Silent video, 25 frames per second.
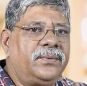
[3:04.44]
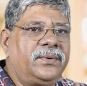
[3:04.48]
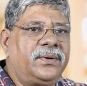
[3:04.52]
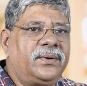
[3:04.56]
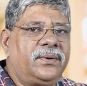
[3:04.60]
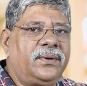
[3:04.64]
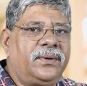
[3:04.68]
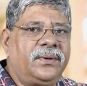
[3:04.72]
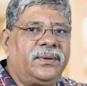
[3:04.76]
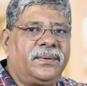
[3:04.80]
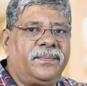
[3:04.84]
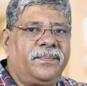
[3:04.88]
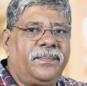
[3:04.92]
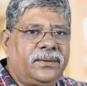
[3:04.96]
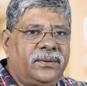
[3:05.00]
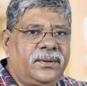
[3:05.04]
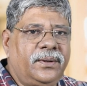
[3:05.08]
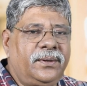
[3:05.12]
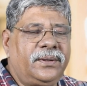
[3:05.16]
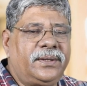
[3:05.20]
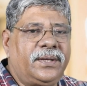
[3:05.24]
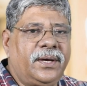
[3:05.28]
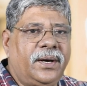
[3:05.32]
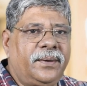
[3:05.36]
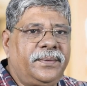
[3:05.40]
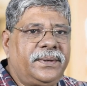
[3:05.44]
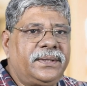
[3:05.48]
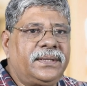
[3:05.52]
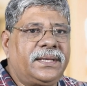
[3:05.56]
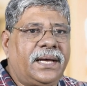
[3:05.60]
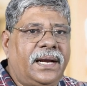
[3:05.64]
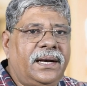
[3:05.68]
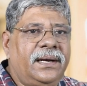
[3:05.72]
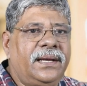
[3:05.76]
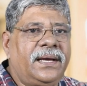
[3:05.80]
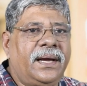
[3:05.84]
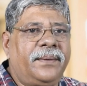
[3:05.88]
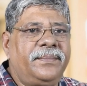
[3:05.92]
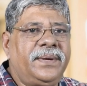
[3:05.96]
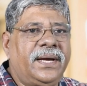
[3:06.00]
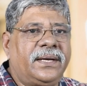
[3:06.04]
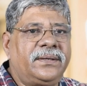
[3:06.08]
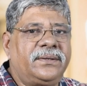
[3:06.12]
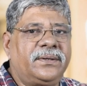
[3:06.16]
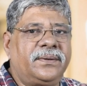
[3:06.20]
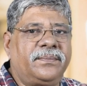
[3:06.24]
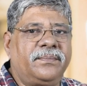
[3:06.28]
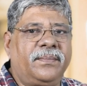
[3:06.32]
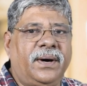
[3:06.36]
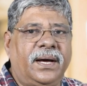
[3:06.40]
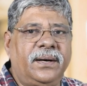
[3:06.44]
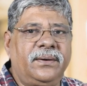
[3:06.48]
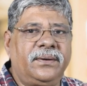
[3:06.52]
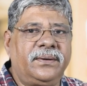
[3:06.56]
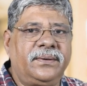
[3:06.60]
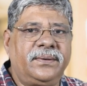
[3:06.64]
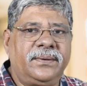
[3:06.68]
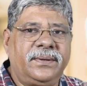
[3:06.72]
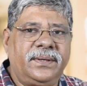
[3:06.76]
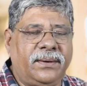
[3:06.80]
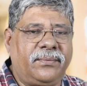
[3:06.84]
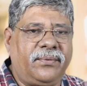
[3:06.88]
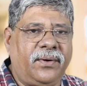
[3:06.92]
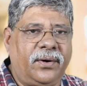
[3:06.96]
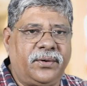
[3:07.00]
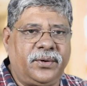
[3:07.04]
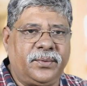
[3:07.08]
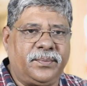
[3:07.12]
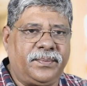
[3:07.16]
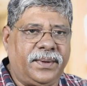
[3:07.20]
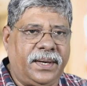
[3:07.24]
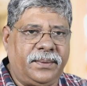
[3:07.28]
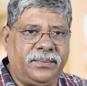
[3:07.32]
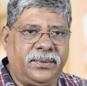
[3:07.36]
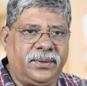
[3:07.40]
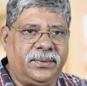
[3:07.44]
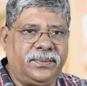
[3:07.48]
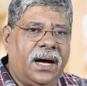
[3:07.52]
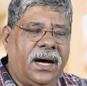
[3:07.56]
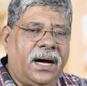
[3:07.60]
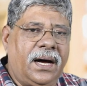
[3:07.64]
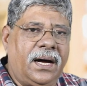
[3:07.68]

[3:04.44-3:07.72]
ছবিগুলো তুলতে হবে তাহলে আমি একজন ভালো একটা ফটো পাবো